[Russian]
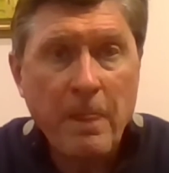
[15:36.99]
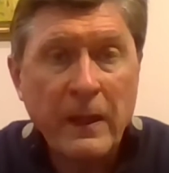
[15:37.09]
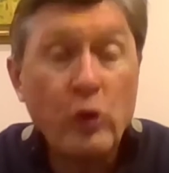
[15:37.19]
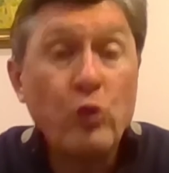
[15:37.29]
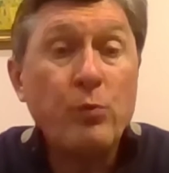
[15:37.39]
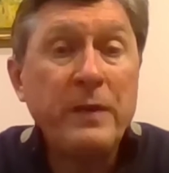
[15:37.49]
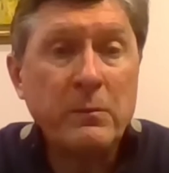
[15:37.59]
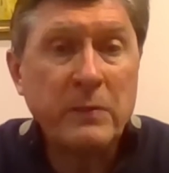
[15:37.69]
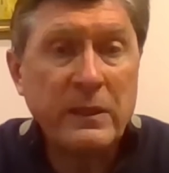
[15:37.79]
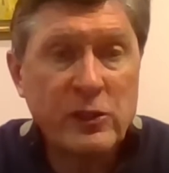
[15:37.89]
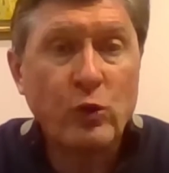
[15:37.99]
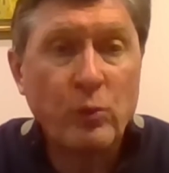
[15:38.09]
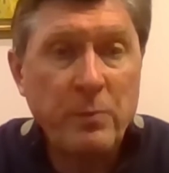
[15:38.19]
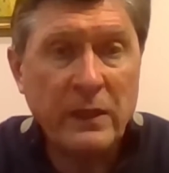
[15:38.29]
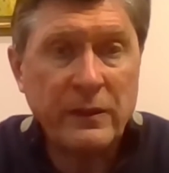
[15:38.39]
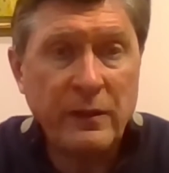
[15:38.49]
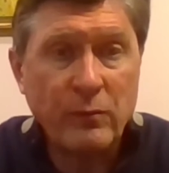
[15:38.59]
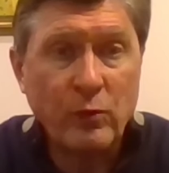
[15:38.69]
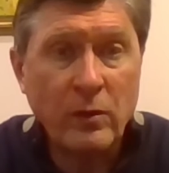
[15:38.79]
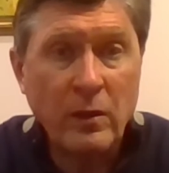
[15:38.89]
Любимый инструмент
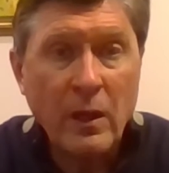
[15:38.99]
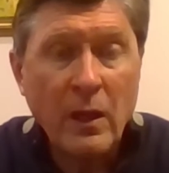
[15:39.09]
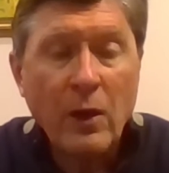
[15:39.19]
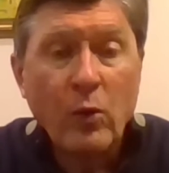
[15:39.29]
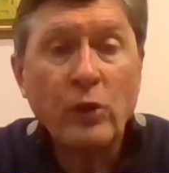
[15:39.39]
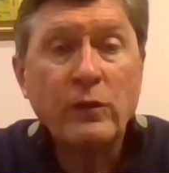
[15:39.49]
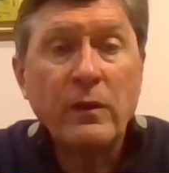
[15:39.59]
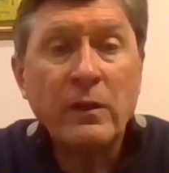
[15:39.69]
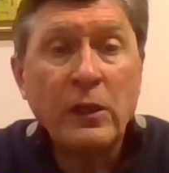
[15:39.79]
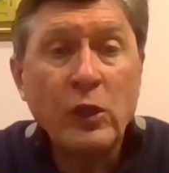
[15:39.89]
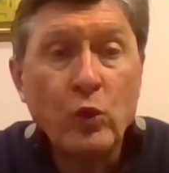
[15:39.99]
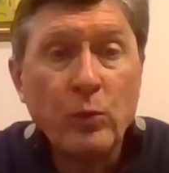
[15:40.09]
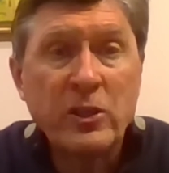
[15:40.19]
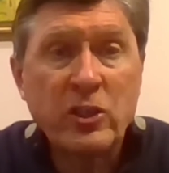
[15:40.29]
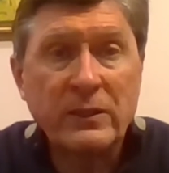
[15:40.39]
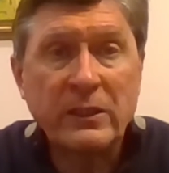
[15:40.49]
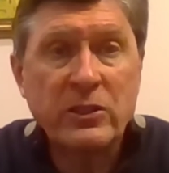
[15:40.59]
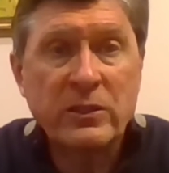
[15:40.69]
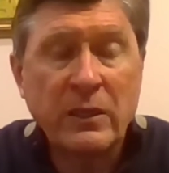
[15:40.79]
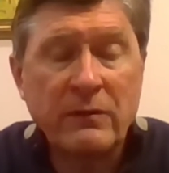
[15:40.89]
его он э, любит
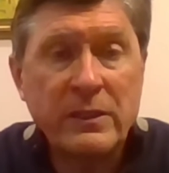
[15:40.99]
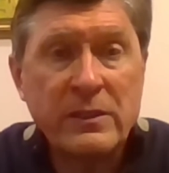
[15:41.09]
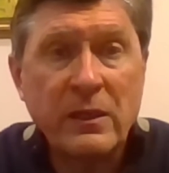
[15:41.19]
шантажировать.